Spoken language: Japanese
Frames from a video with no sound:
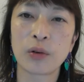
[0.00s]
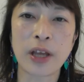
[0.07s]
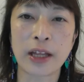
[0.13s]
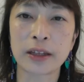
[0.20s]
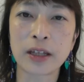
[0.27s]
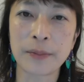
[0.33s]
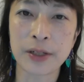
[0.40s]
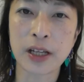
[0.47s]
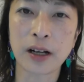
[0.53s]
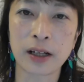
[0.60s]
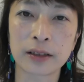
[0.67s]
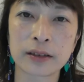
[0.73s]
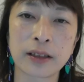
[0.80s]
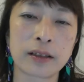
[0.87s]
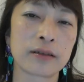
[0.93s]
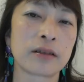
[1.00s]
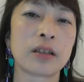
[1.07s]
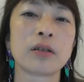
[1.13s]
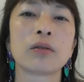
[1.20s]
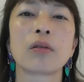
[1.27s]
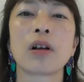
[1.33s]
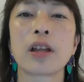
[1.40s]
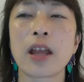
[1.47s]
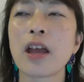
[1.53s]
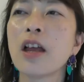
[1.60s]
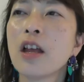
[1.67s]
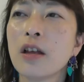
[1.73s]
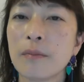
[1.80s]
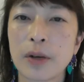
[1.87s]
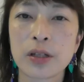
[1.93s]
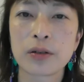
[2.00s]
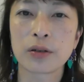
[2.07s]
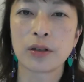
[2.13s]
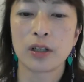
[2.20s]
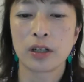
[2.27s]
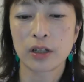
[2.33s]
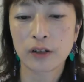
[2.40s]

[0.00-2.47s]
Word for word: をやってみたかったっていうのがねまず